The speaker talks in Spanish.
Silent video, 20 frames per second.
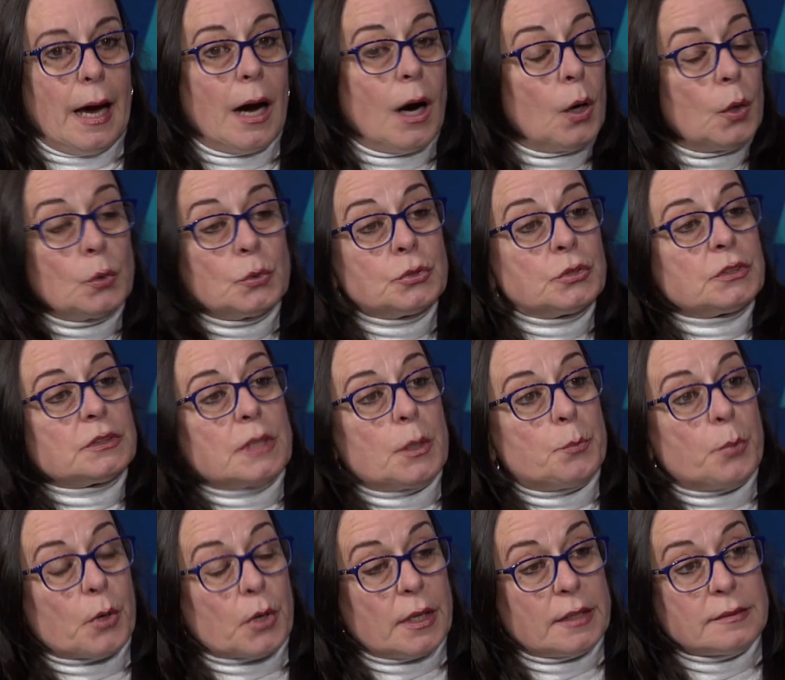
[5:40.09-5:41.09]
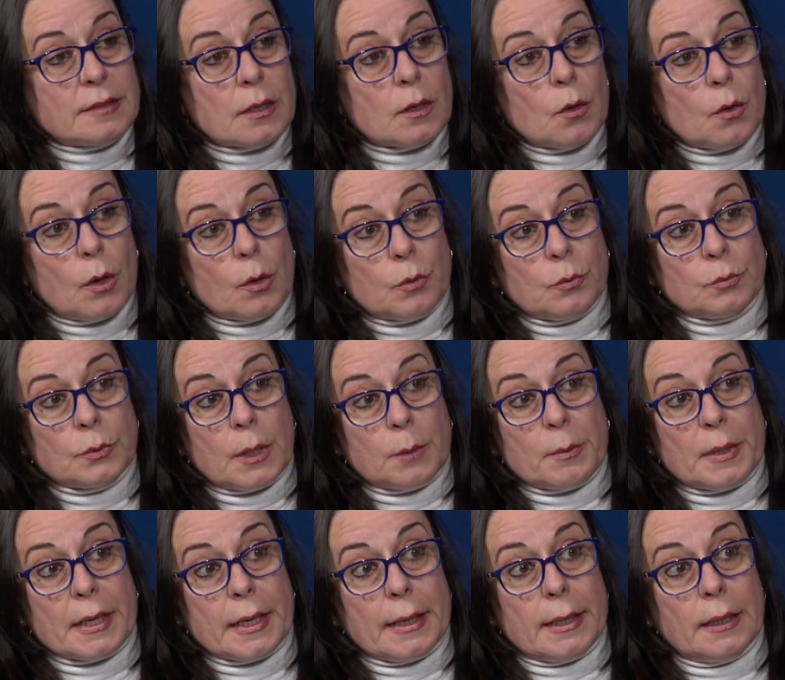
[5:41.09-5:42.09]
ajuste, por decirlo de alguna
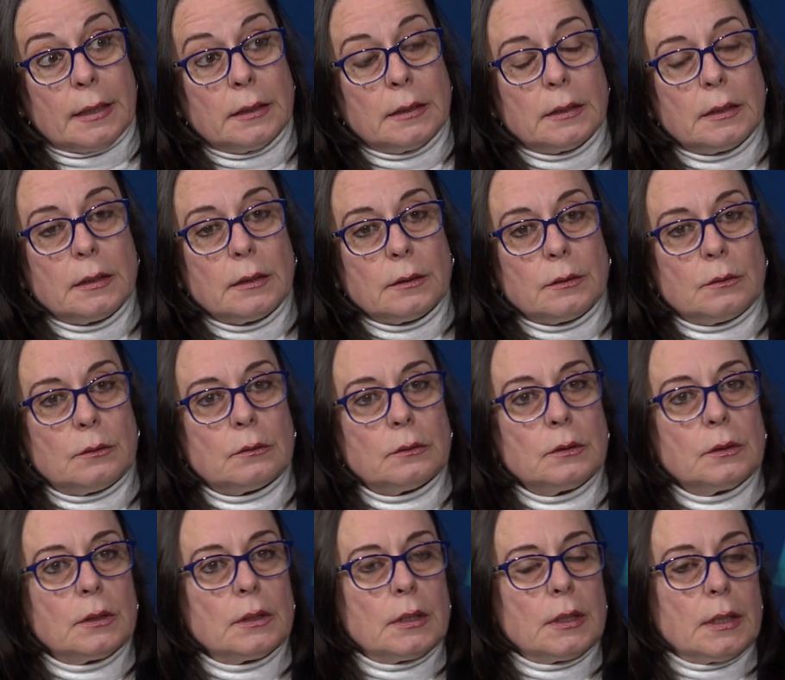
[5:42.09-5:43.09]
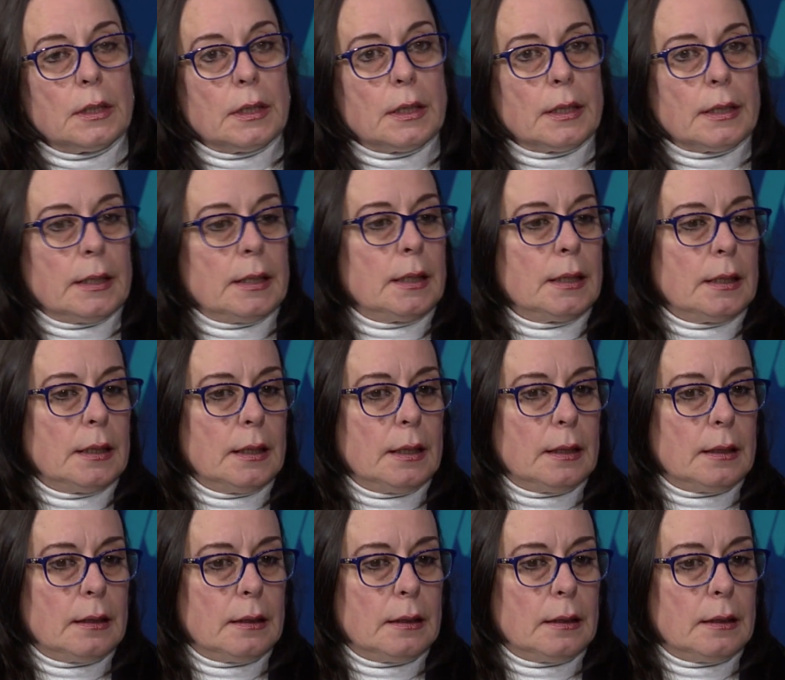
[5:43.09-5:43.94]
manera, ¿no? y